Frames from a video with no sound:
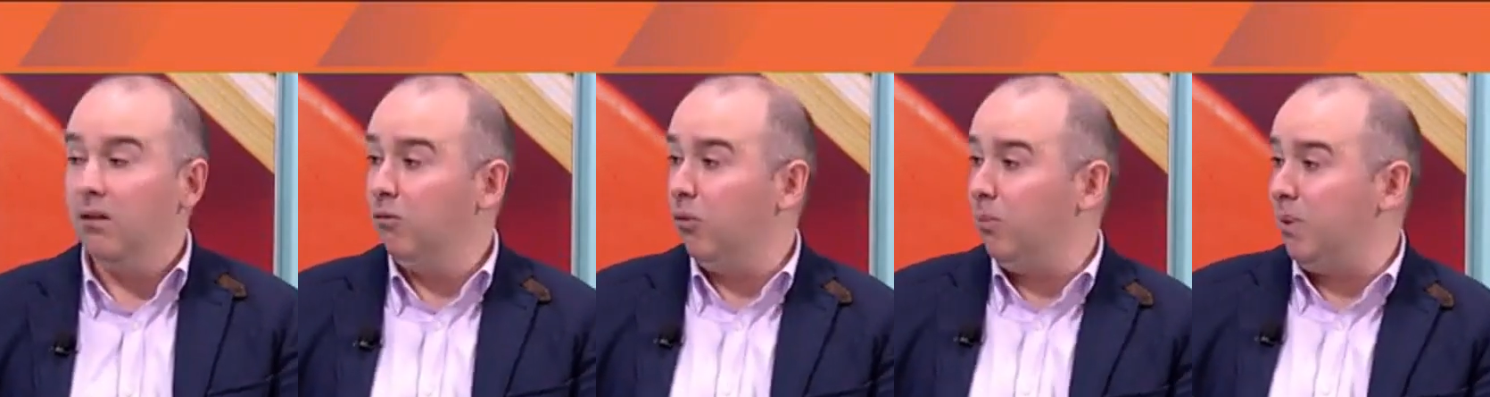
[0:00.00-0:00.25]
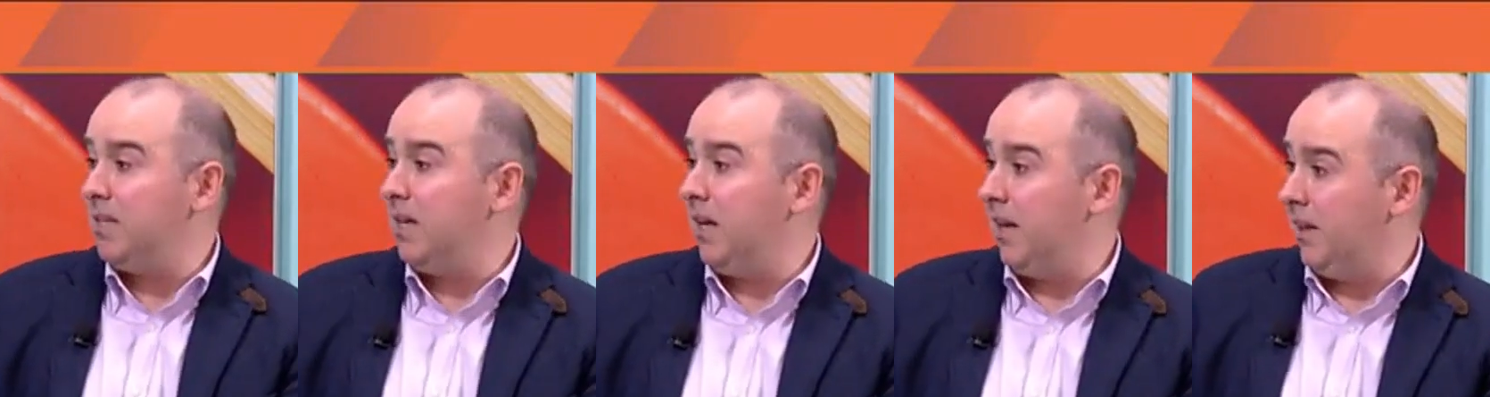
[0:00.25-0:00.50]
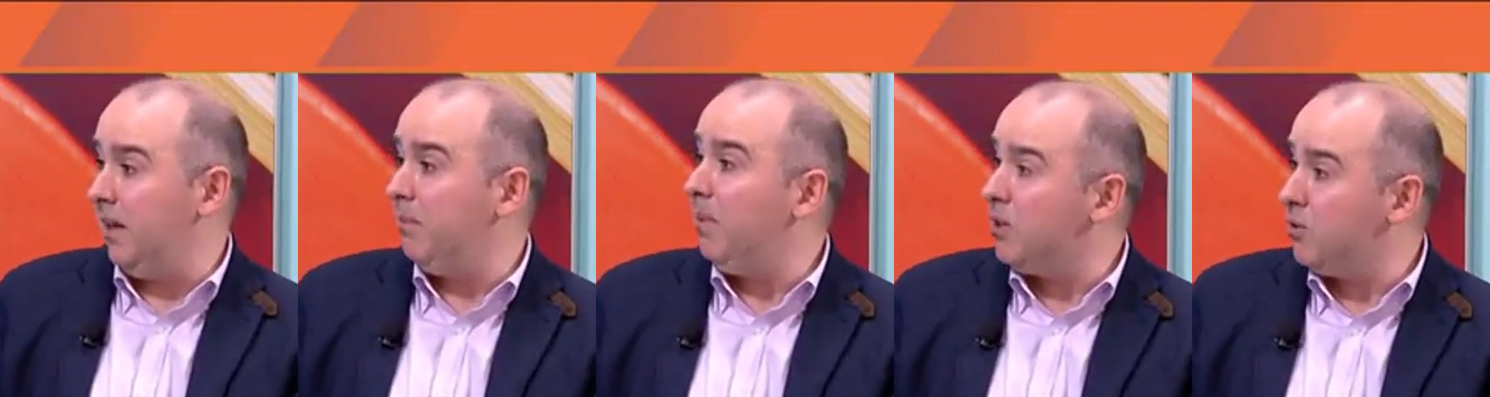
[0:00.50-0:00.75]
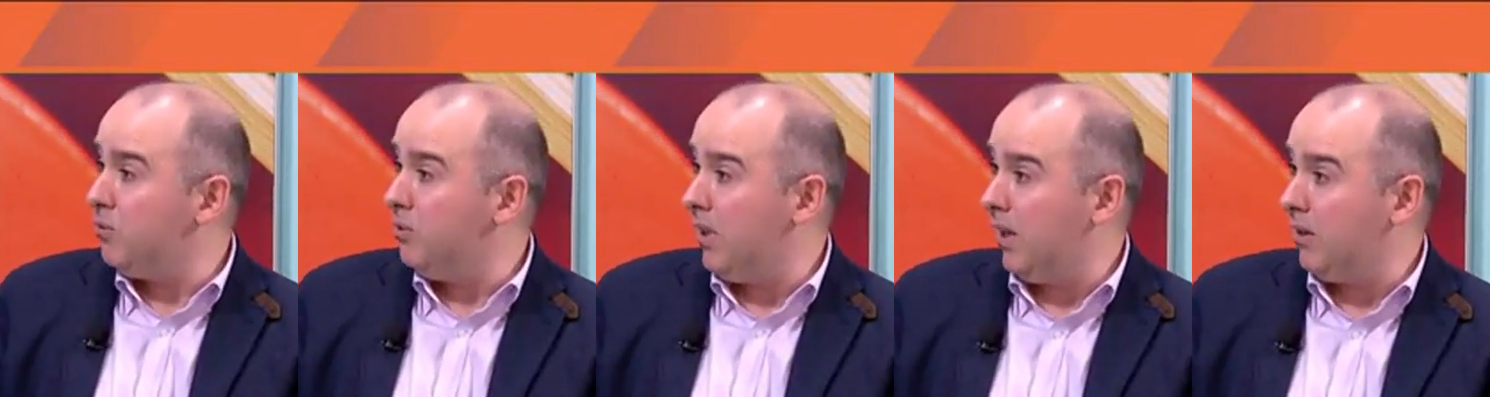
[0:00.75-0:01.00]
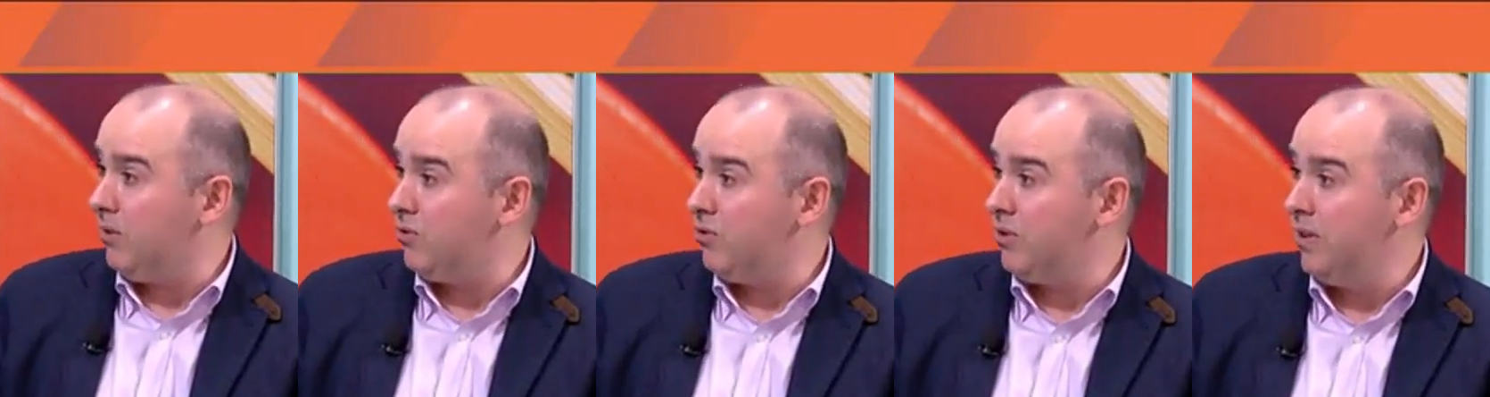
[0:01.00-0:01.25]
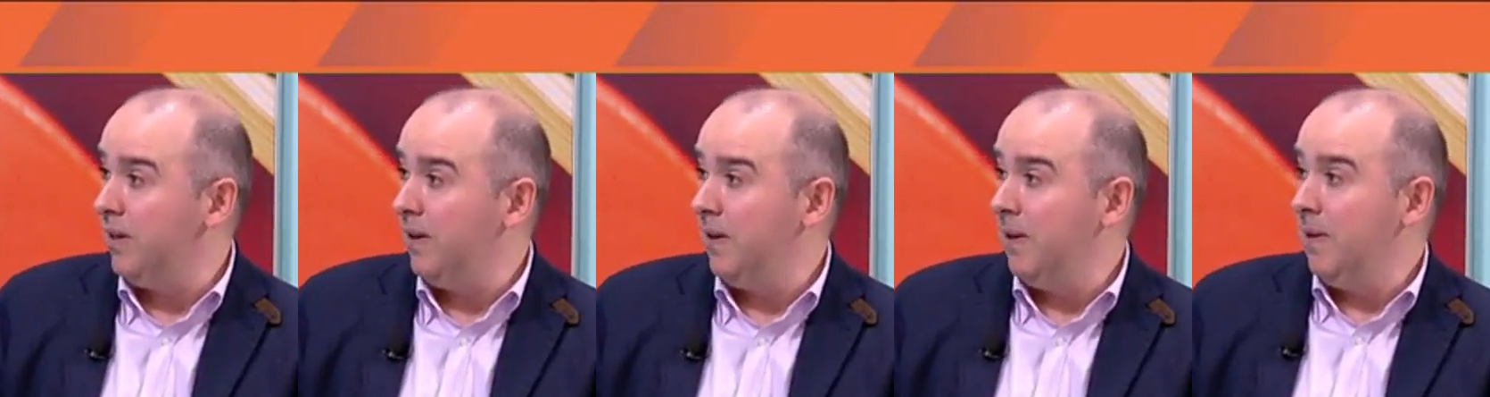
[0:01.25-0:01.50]
Vou passar a ter mais cuidados.
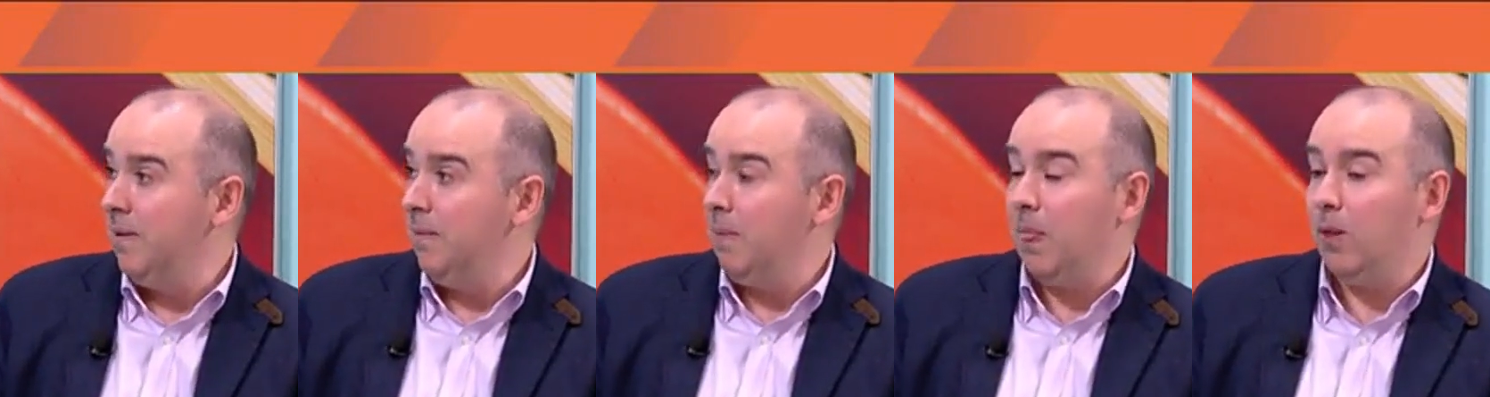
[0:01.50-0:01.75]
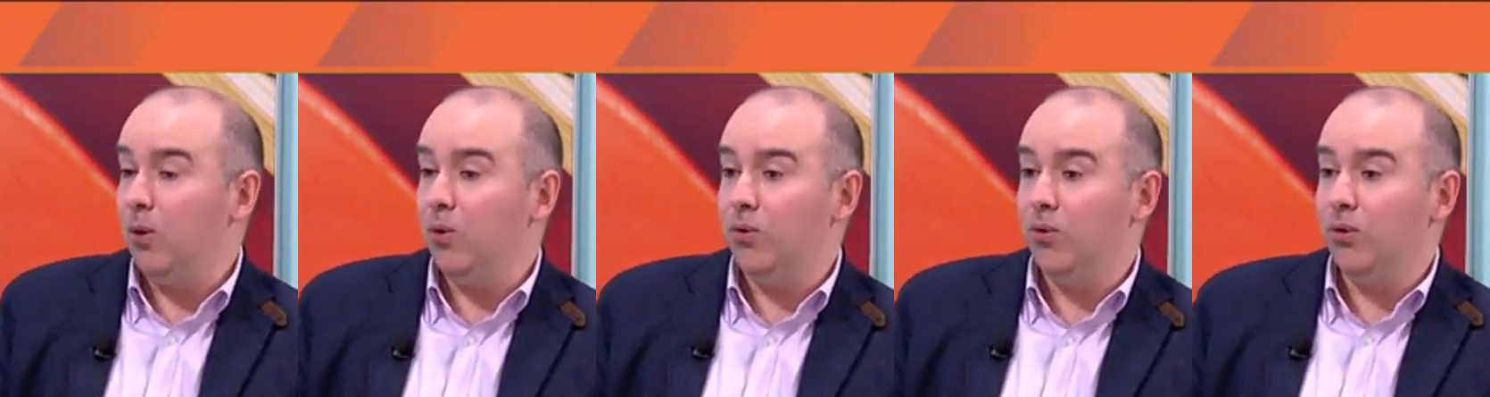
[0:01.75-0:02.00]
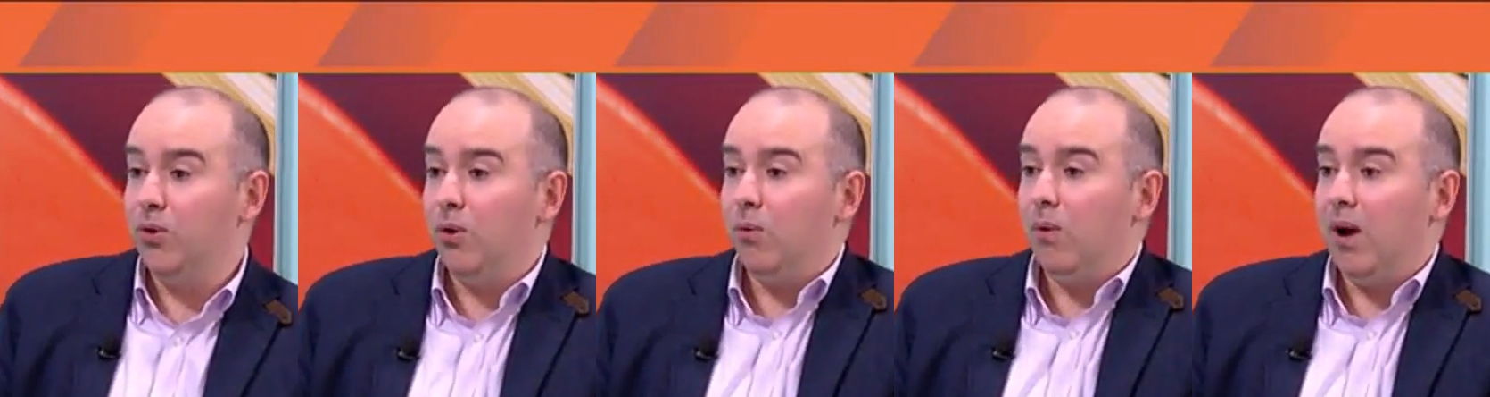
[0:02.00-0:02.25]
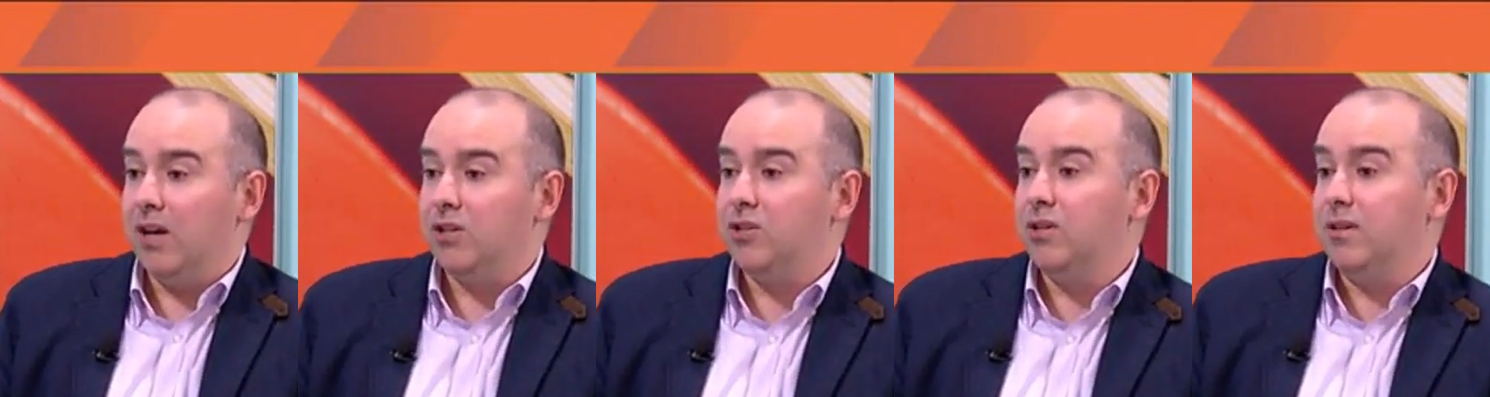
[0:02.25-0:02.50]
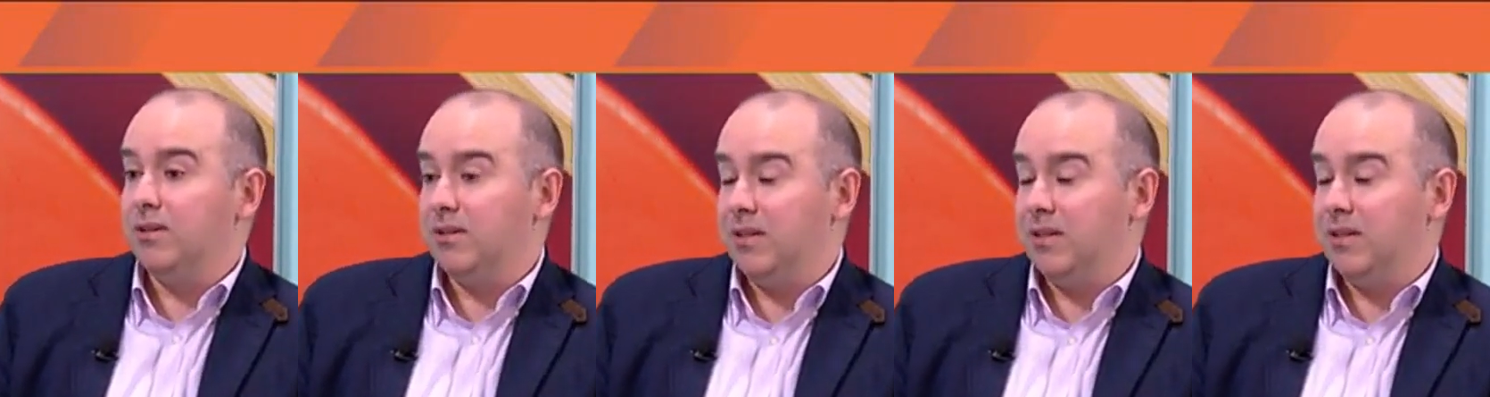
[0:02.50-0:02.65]
Claro. O que eu acho e